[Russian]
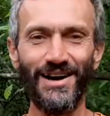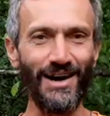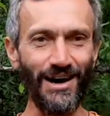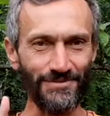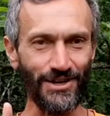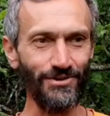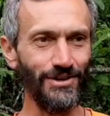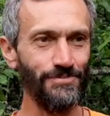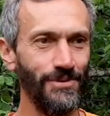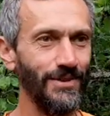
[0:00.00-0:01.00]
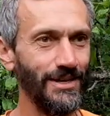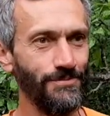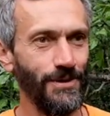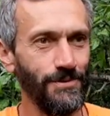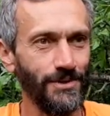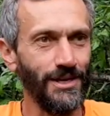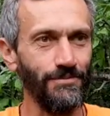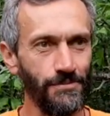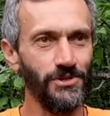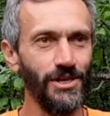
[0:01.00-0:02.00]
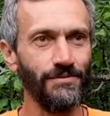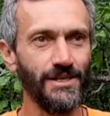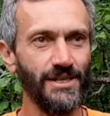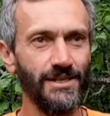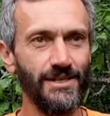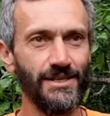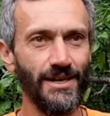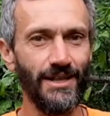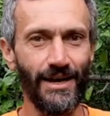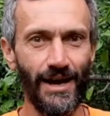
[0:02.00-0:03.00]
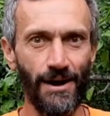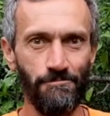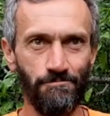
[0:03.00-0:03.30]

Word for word: А второе объявление прям-таки вообще восхитительное.